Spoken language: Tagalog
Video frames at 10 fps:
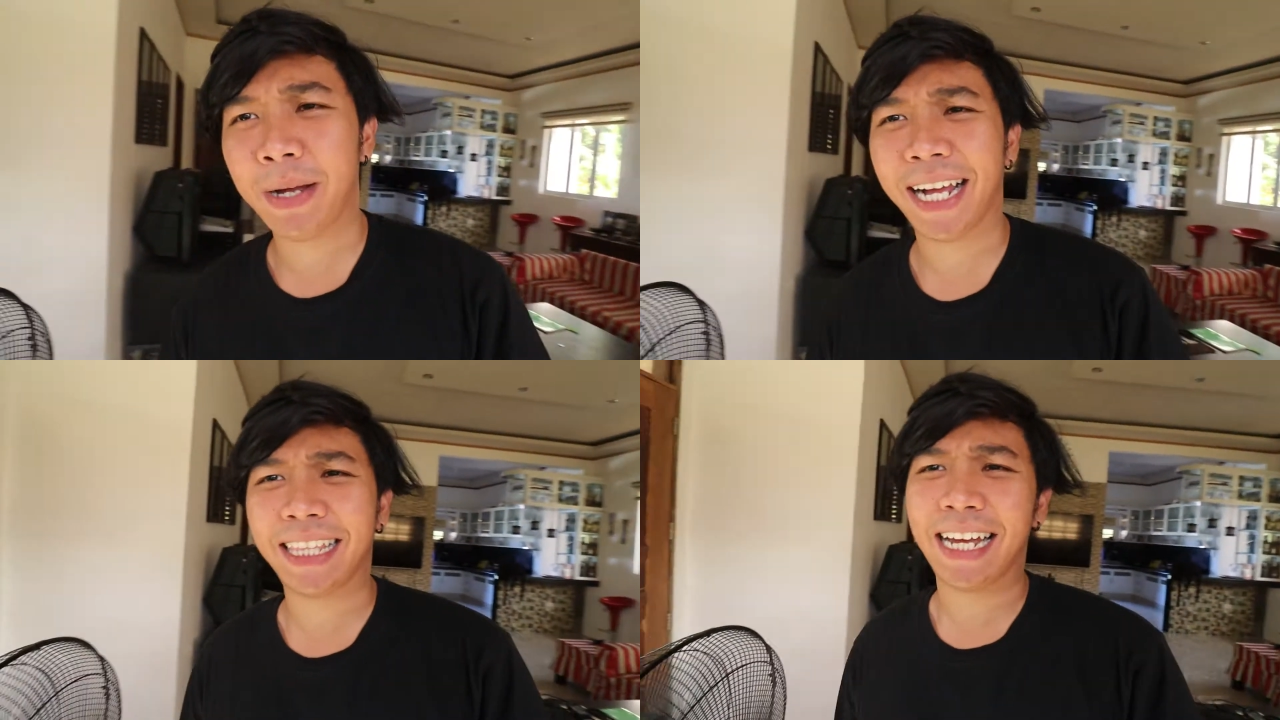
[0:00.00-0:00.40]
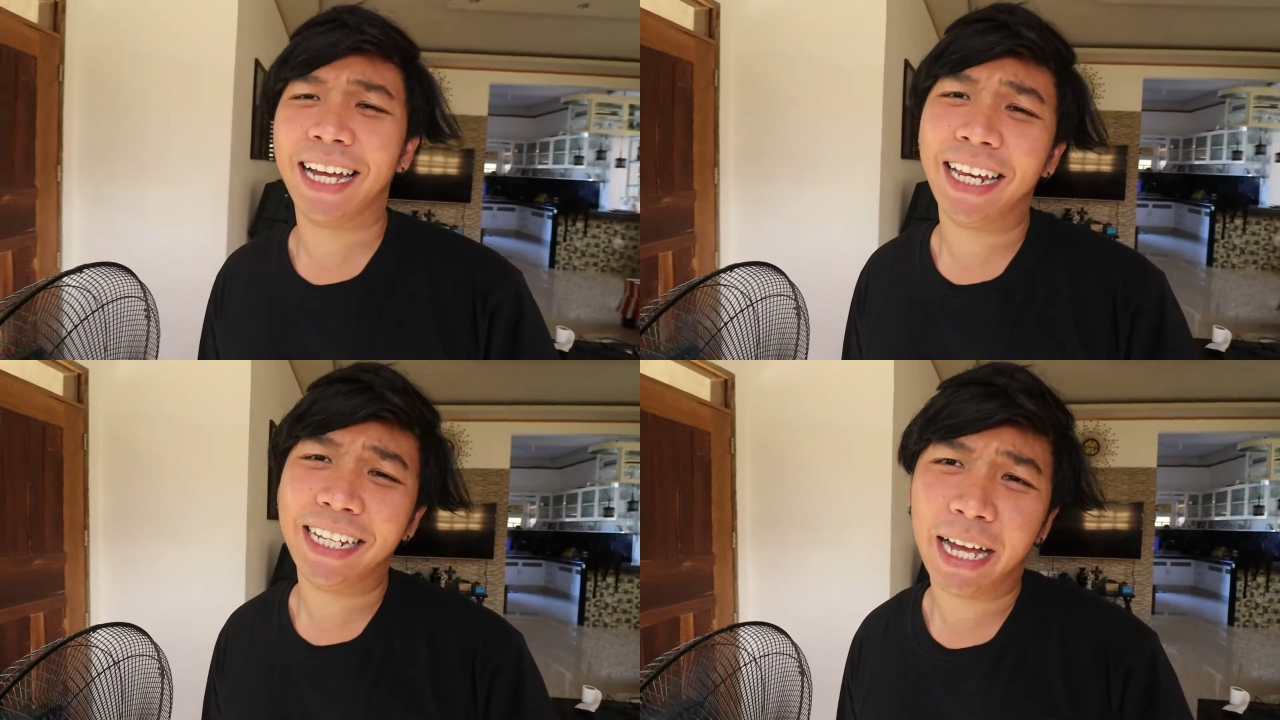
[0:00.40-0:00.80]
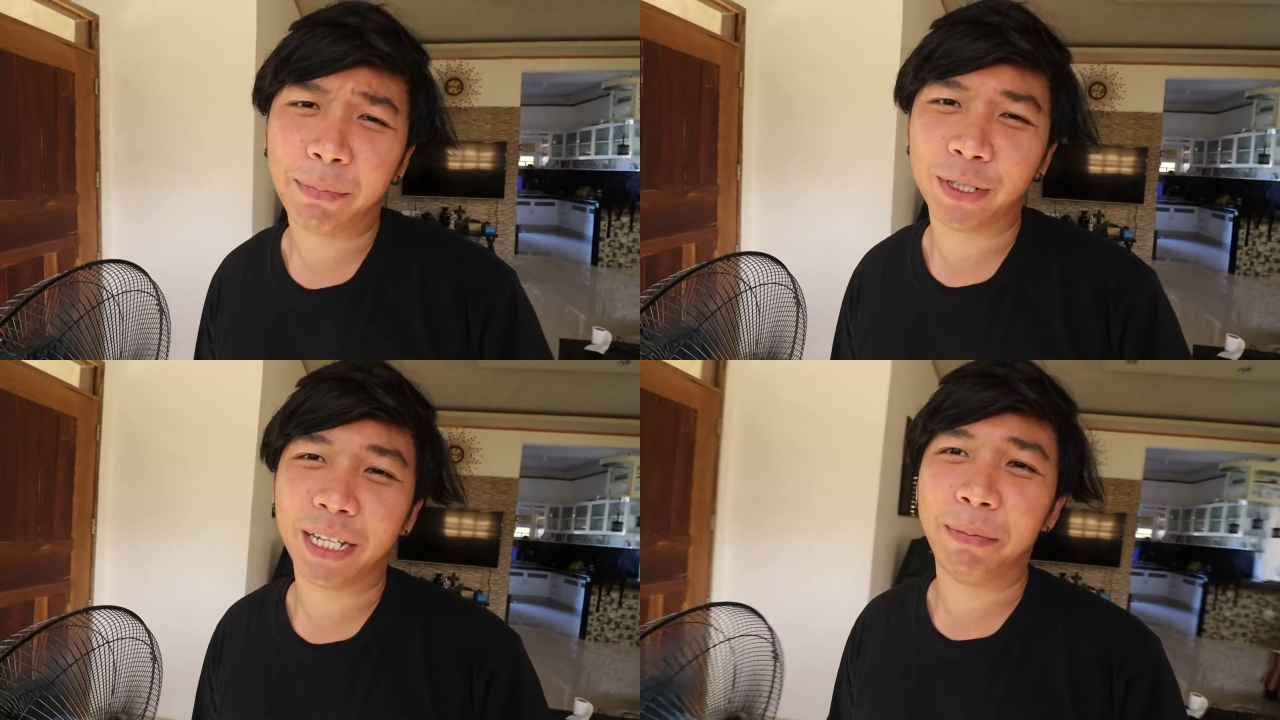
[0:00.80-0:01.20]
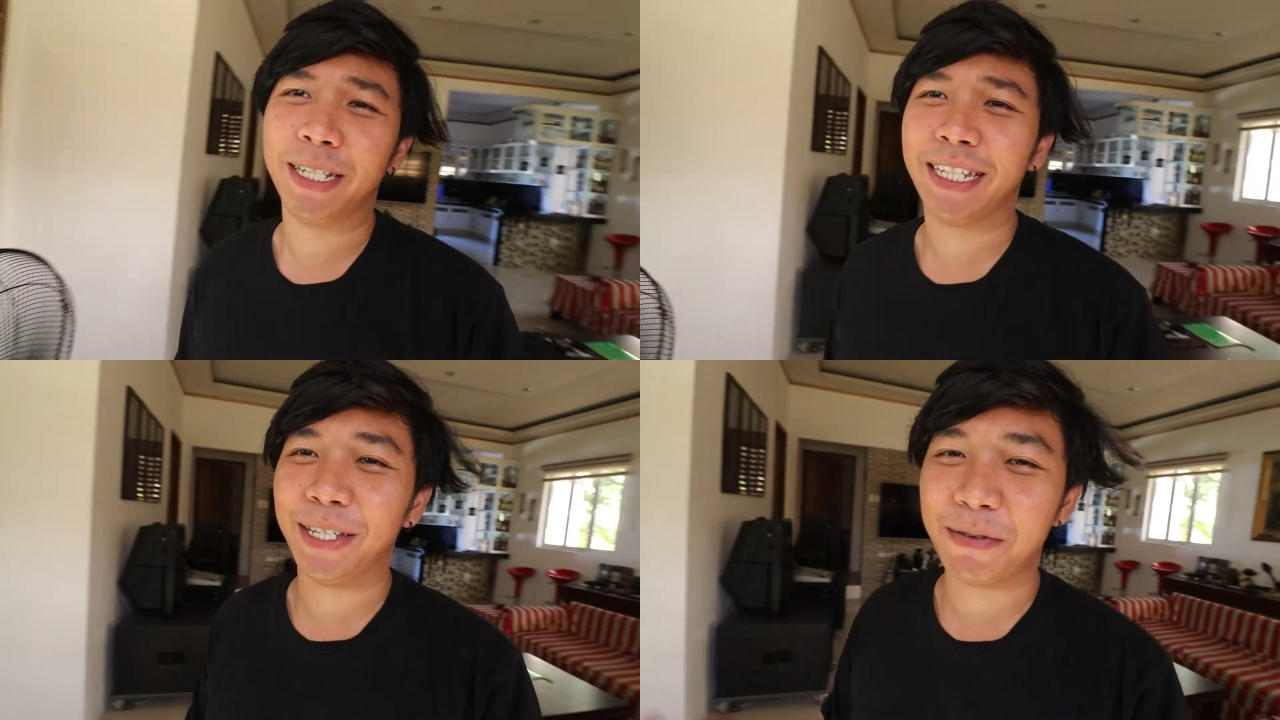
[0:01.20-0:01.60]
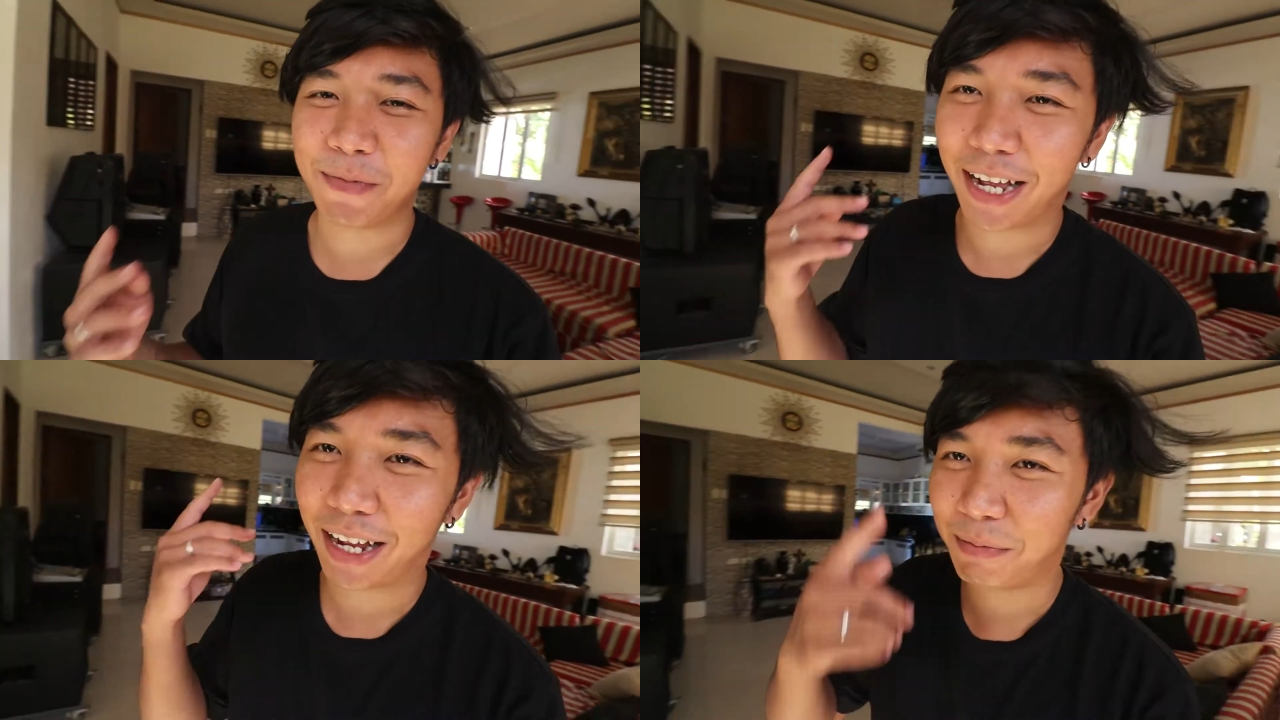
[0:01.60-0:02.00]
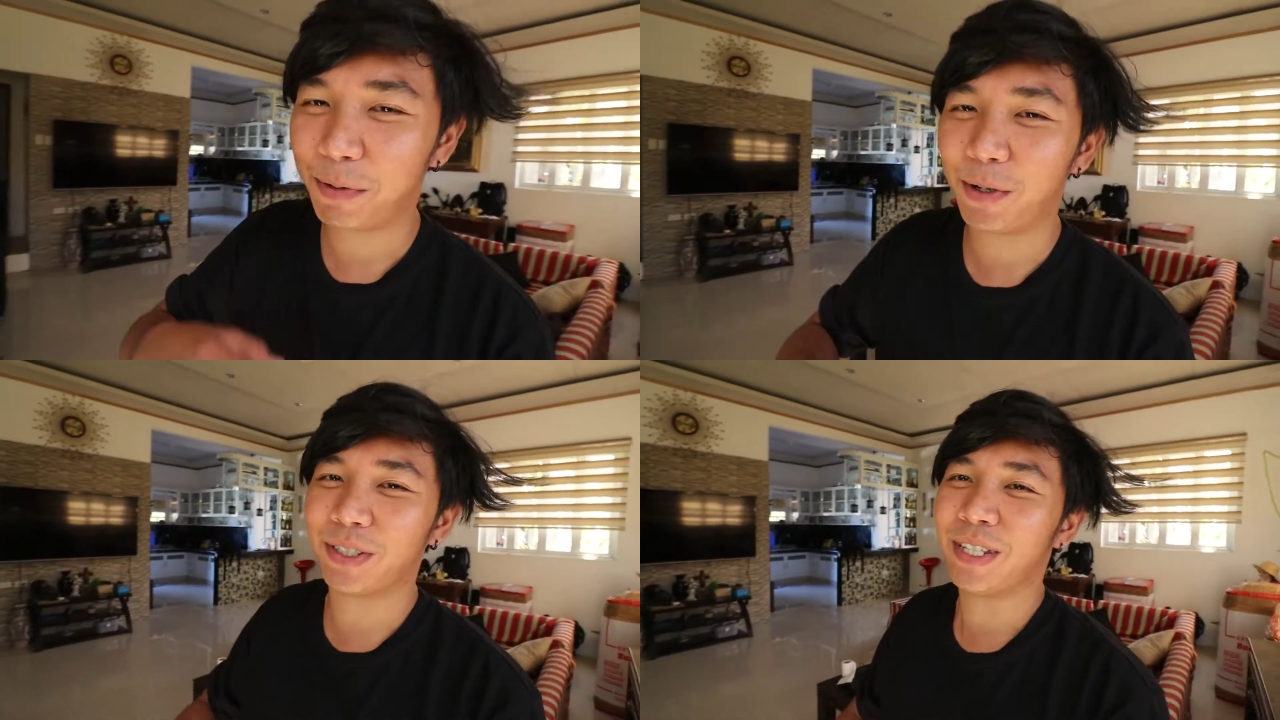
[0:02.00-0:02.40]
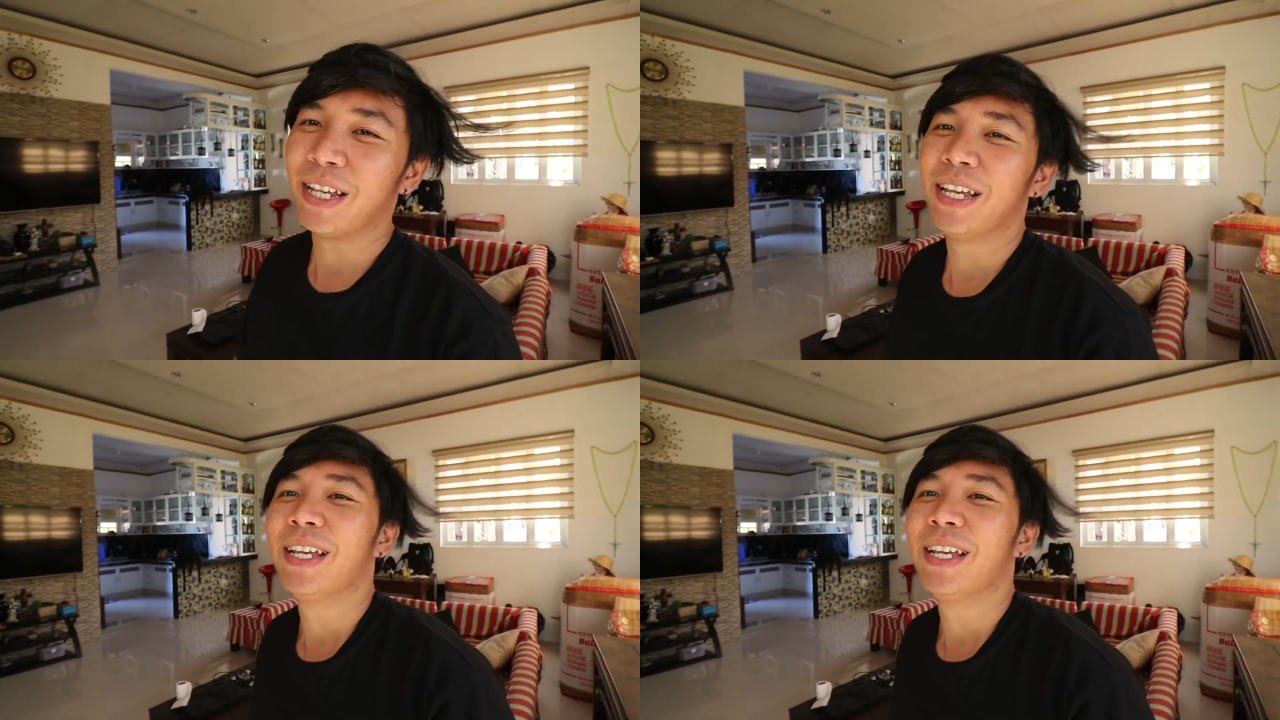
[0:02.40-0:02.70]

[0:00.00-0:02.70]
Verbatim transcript: umaga, tanghali, hapon, gabi sa inyo mga kapuks.